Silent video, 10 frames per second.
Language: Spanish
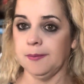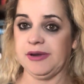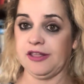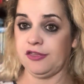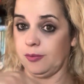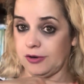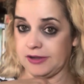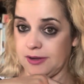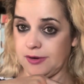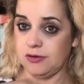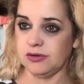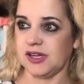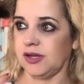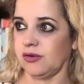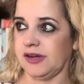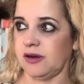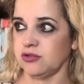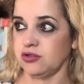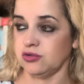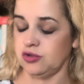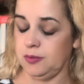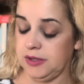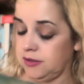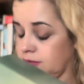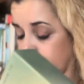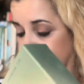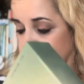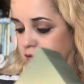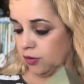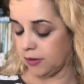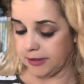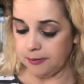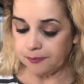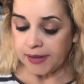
Precio por aquí abajo, que creo que eran 8, y medio. Bueno, pues os lo dejo ahí.